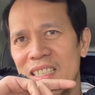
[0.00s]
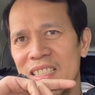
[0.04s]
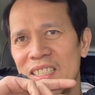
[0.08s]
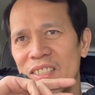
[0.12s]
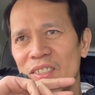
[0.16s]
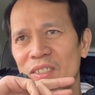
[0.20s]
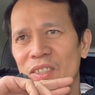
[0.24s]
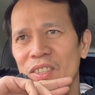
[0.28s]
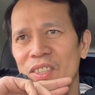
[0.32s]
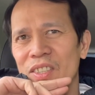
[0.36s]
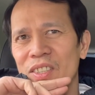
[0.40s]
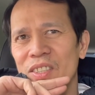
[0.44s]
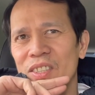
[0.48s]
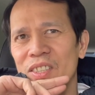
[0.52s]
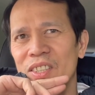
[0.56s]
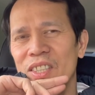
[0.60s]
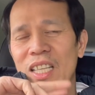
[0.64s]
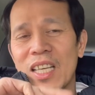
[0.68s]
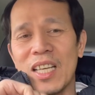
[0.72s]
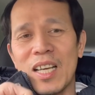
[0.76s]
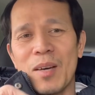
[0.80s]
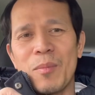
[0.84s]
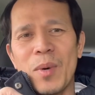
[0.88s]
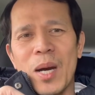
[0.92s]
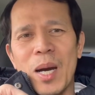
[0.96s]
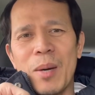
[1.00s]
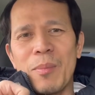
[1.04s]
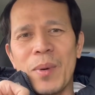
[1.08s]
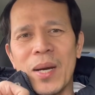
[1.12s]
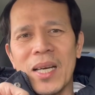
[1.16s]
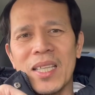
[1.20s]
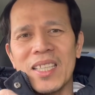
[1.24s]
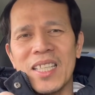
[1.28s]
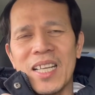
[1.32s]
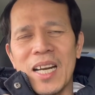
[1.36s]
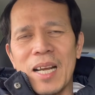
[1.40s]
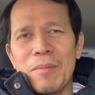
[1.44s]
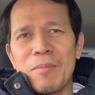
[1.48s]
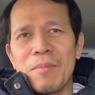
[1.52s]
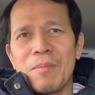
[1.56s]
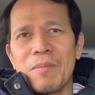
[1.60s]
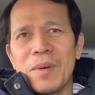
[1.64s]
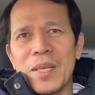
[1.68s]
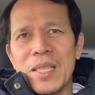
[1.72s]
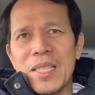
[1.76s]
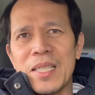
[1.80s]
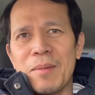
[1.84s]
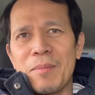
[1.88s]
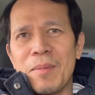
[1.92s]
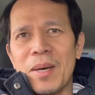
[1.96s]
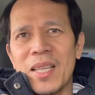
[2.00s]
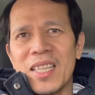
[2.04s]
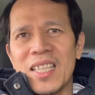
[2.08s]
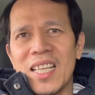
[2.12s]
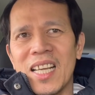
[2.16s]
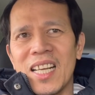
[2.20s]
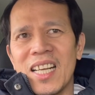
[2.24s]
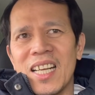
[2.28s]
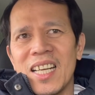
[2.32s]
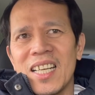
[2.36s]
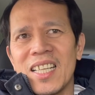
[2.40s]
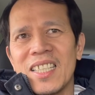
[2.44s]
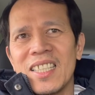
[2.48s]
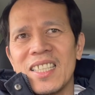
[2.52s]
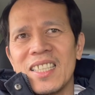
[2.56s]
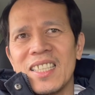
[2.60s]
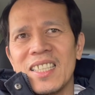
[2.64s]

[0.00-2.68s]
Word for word: So, hindi ko makapag-drive pansamantala.